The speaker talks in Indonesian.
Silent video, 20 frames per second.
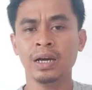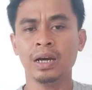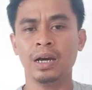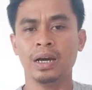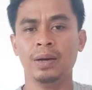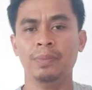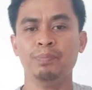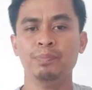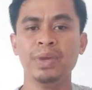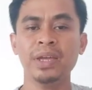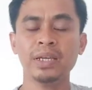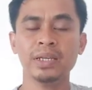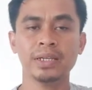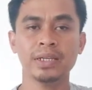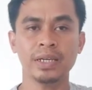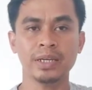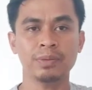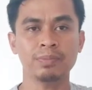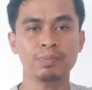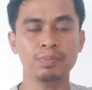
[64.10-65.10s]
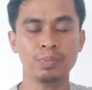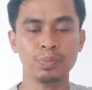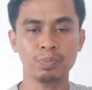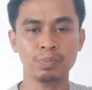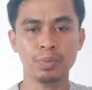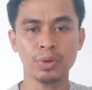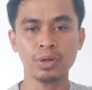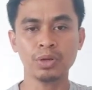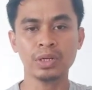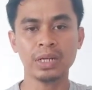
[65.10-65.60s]
uh, packing
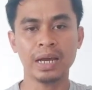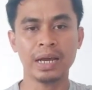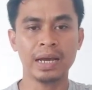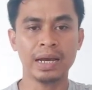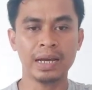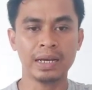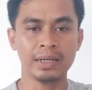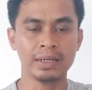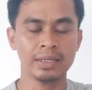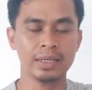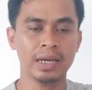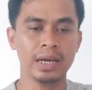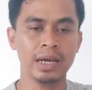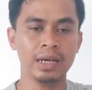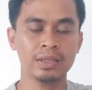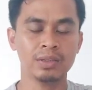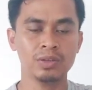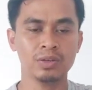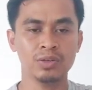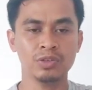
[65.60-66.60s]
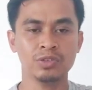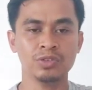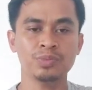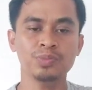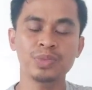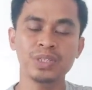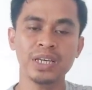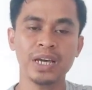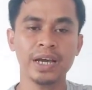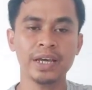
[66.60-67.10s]
produk ya
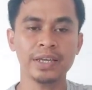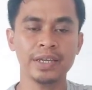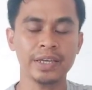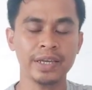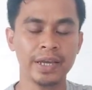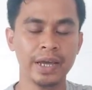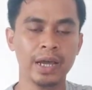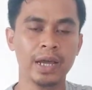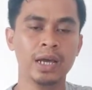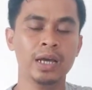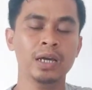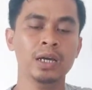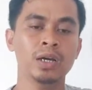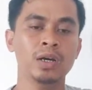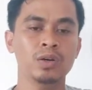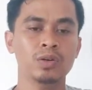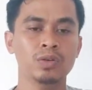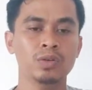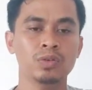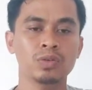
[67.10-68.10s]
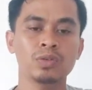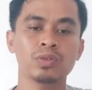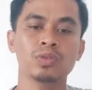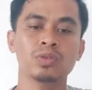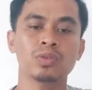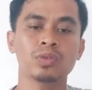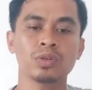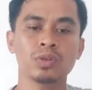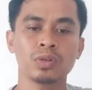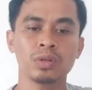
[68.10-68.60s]
terus biaya
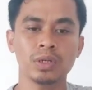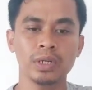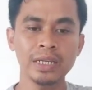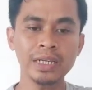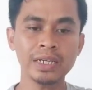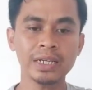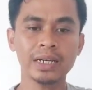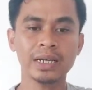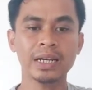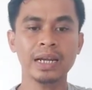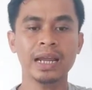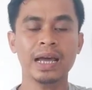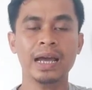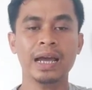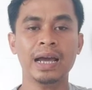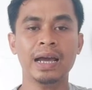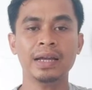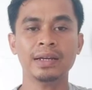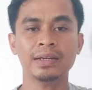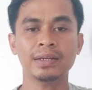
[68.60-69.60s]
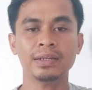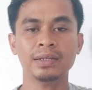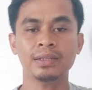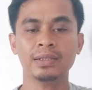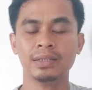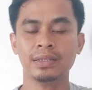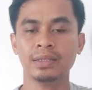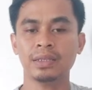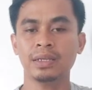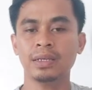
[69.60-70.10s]
untuk iklan
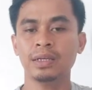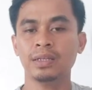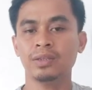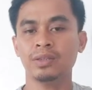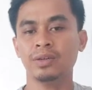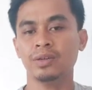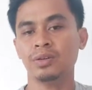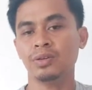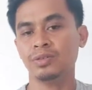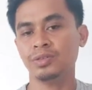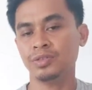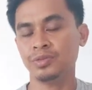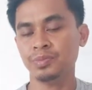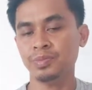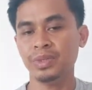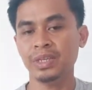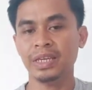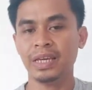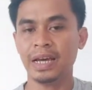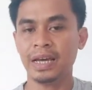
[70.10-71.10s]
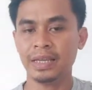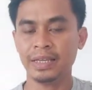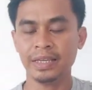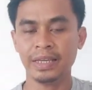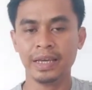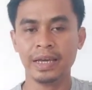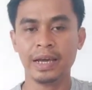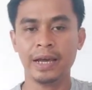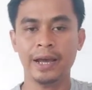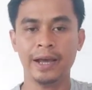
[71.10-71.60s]
terus
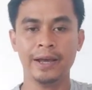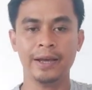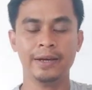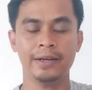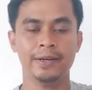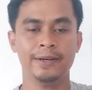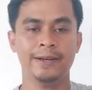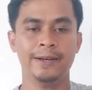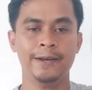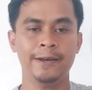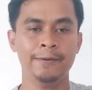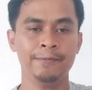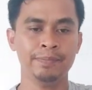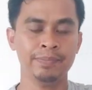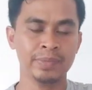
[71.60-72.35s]
biaya uh,